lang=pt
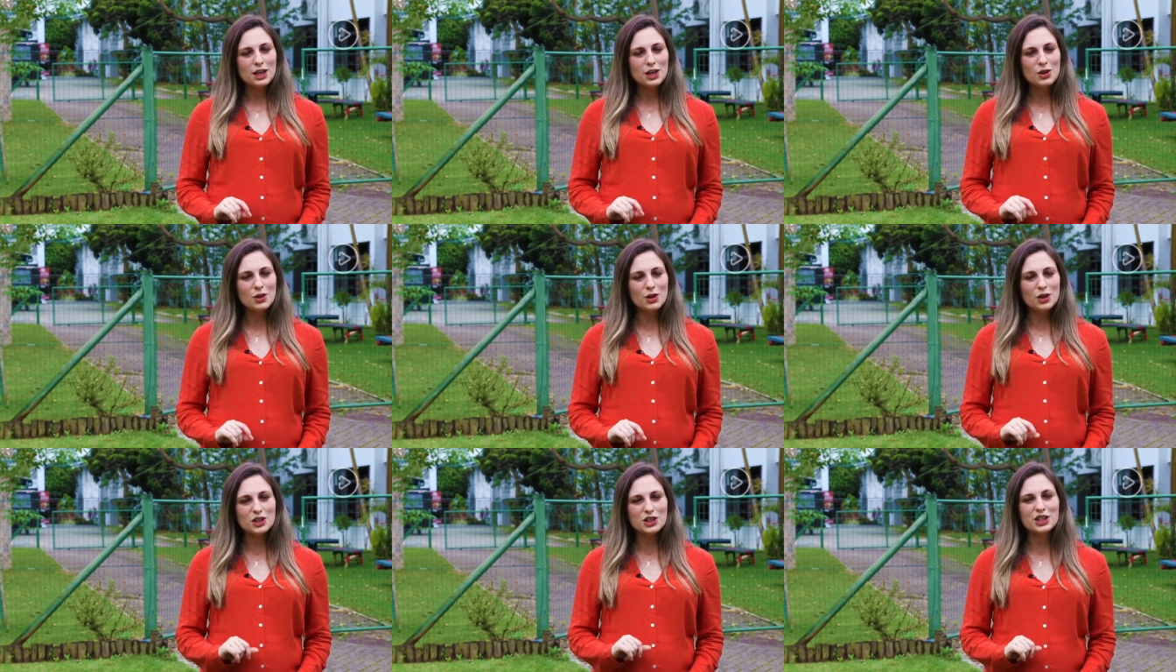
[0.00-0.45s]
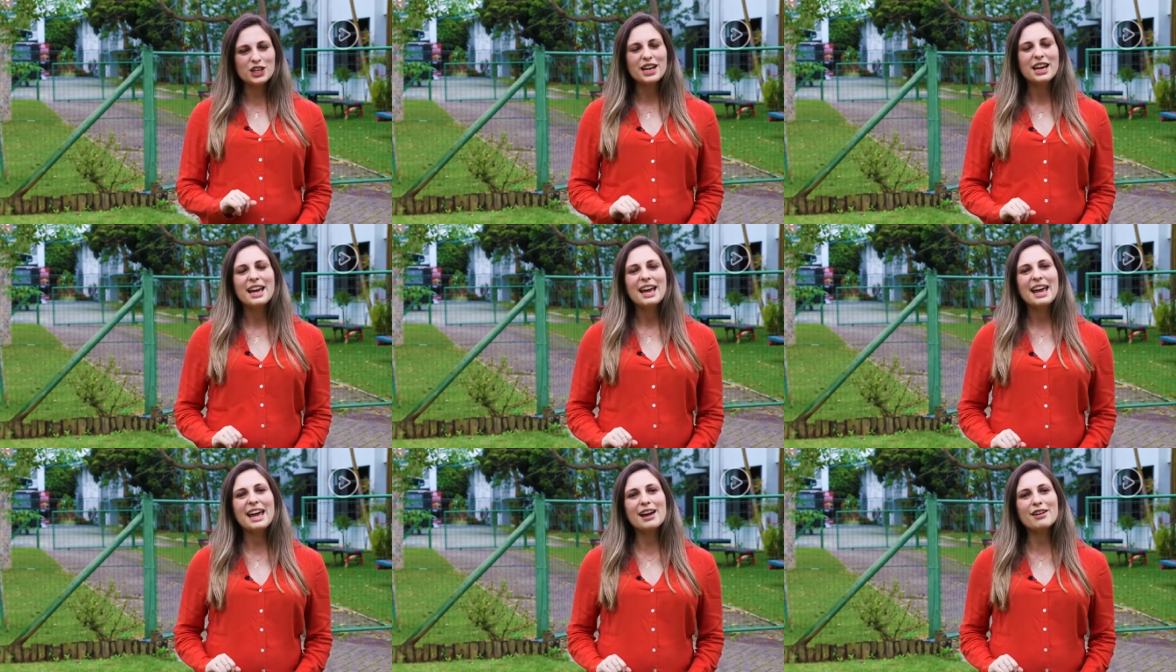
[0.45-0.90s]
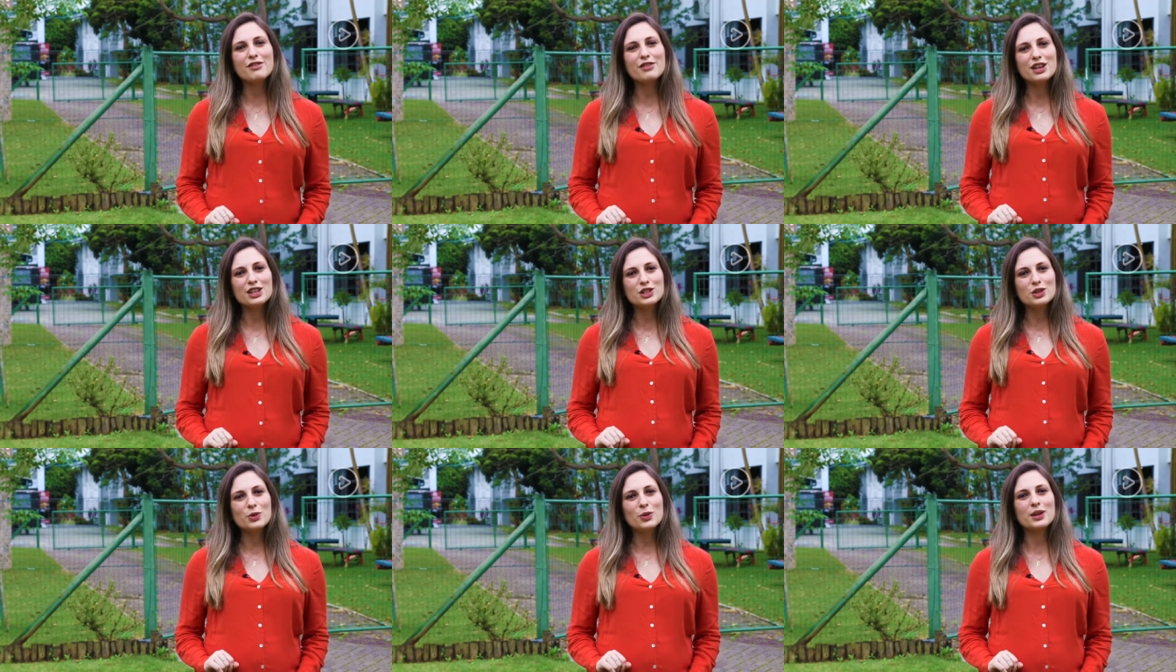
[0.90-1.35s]
E hoje é a
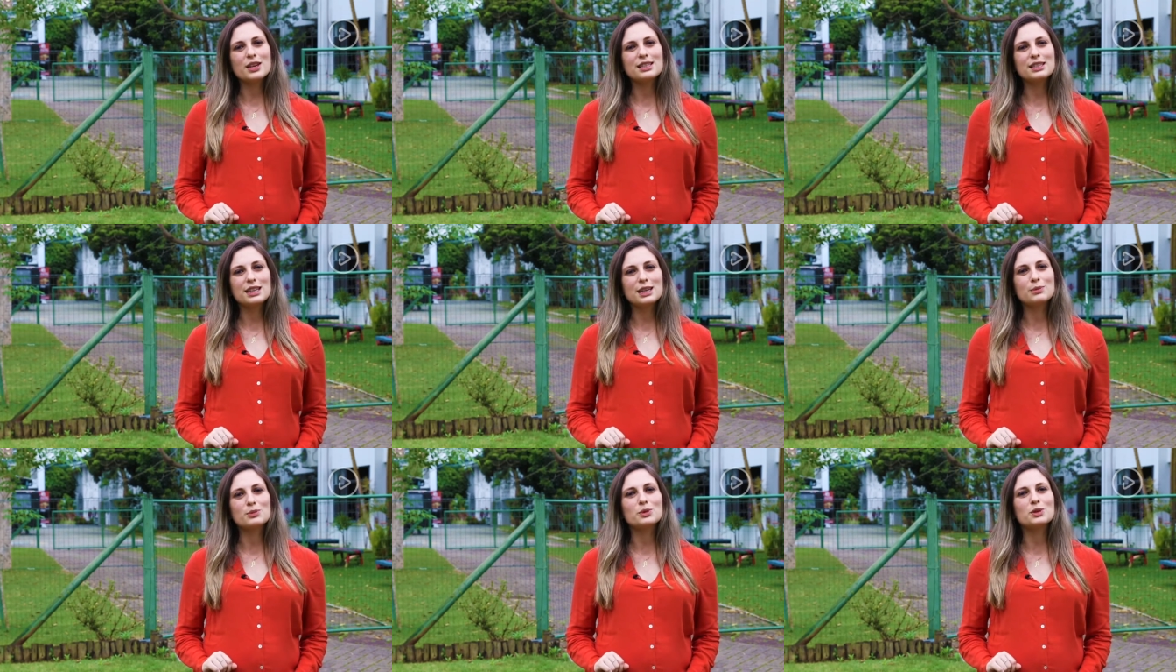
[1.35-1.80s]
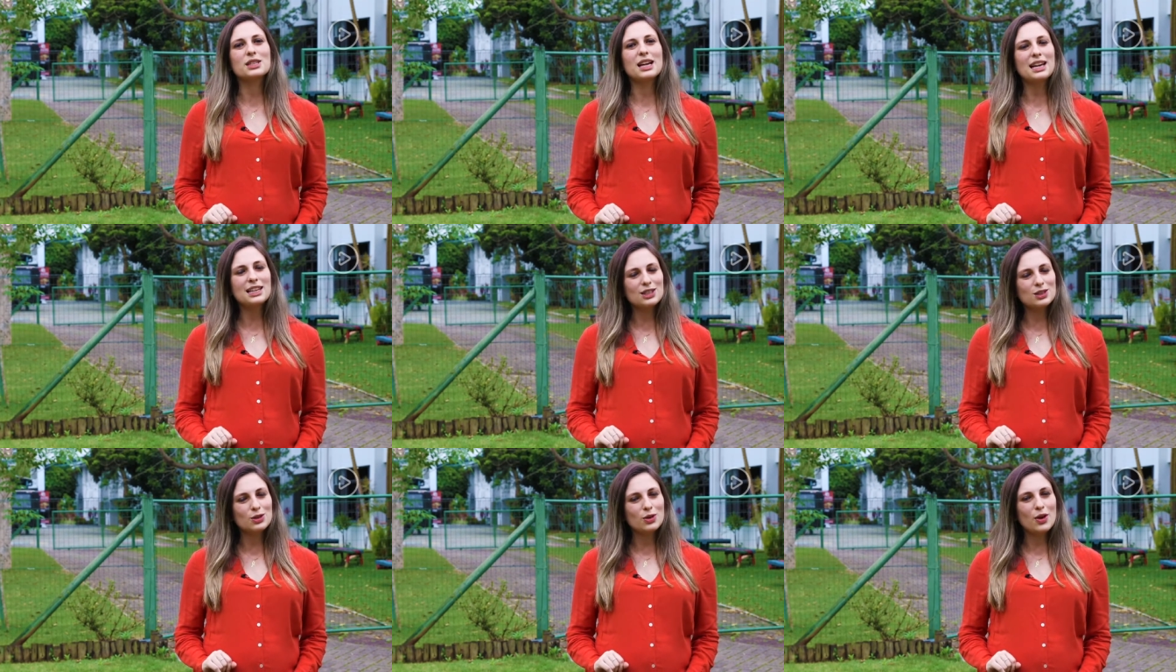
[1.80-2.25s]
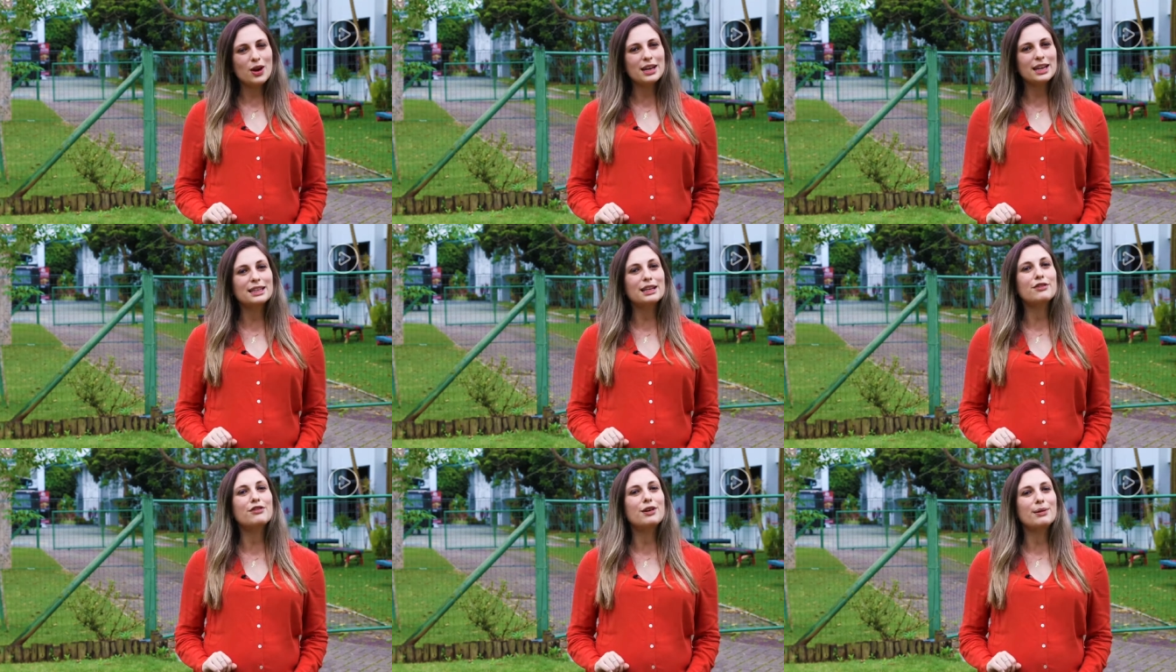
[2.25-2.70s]
vez de conhecermos a
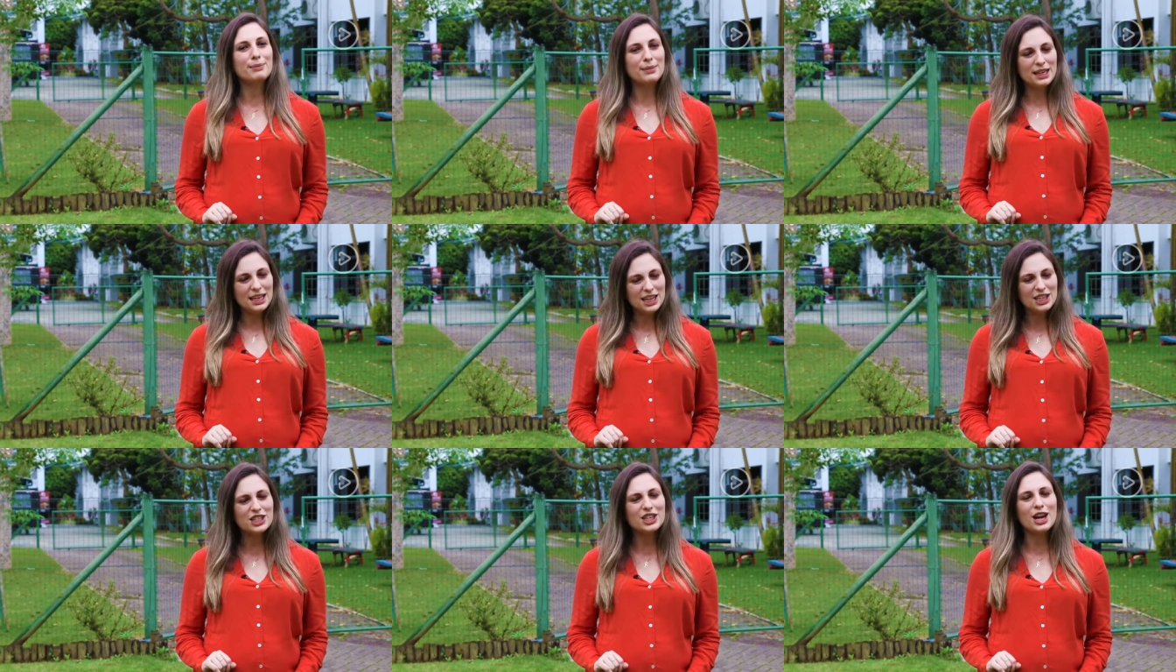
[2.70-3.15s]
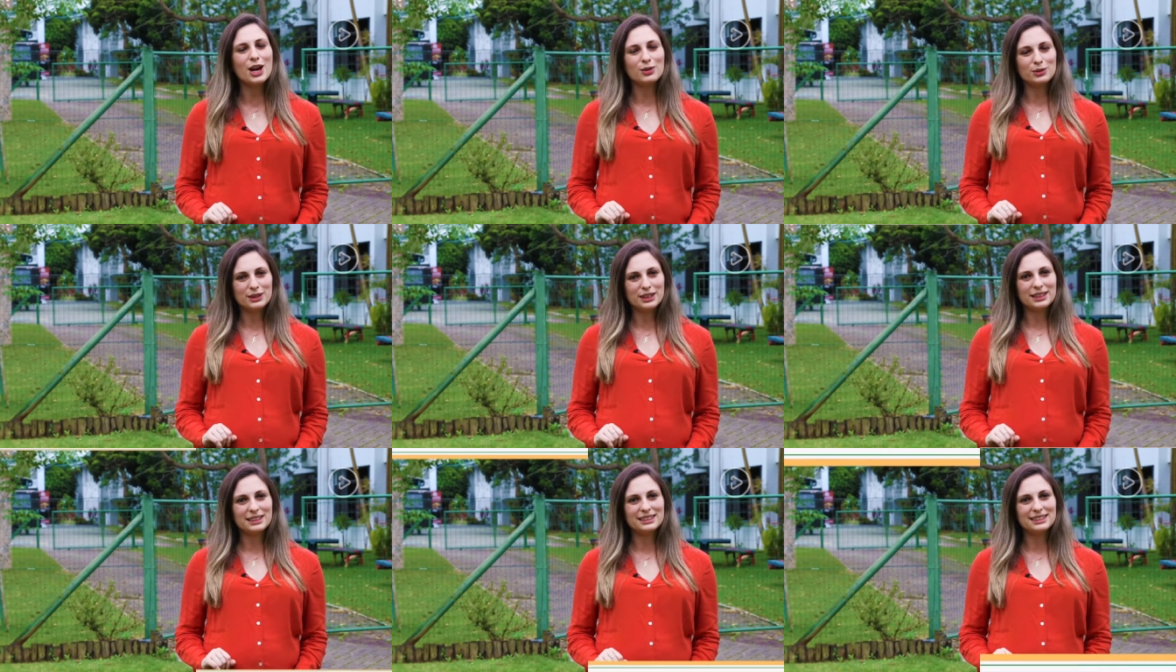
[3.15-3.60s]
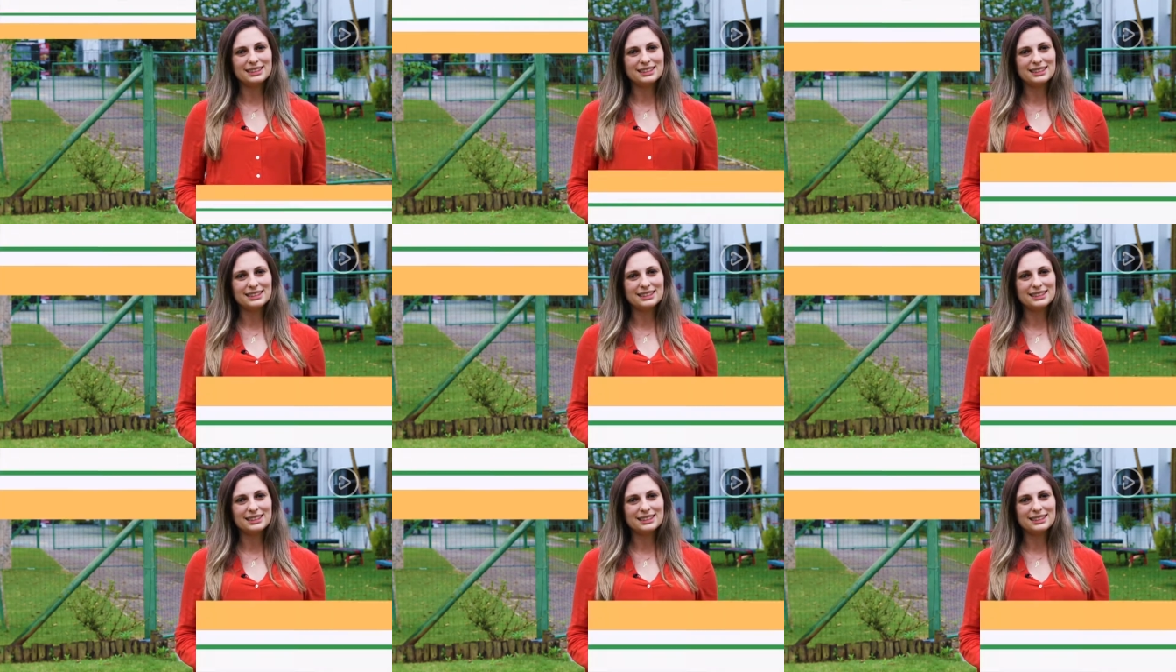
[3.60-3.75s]
história da família Shelter.